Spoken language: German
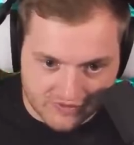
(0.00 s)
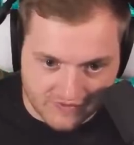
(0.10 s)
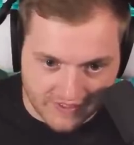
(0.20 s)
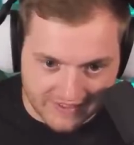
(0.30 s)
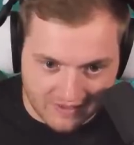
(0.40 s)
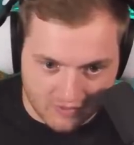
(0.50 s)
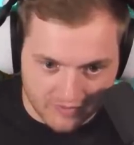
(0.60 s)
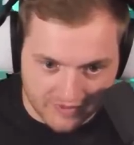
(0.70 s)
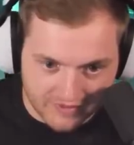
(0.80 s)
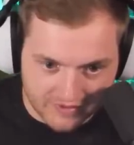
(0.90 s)
schon zwei,
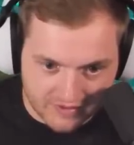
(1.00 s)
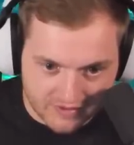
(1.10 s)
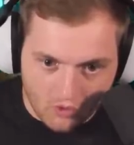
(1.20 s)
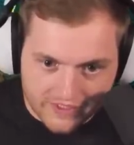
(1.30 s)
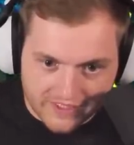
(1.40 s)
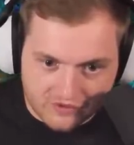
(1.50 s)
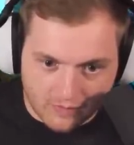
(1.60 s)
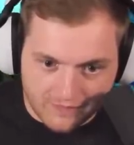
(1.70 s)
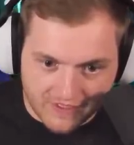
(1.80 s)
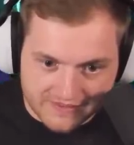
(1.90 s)
glaube ich. Oh, hier ist
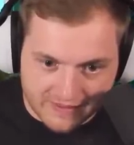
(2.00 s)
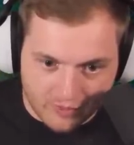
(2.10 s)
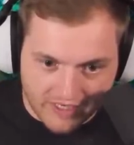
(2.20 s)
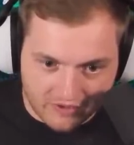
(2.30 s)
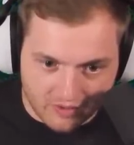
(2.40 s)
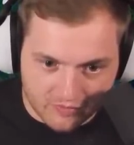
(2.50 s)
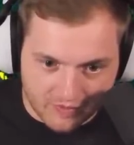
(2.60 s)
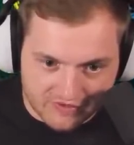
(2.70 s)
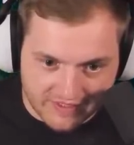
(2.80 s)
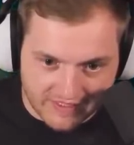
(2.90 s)
Kupfer. Sebo, herkommen, du
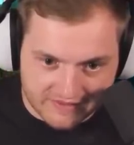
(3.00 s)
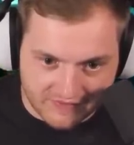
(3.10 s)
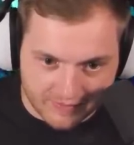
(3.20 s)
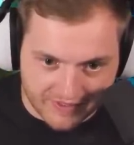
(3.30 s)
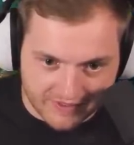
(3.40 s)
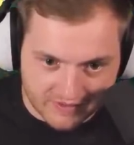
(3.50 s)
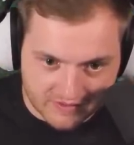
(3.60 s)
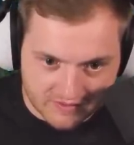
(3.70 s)
baust deine erste Fabrik.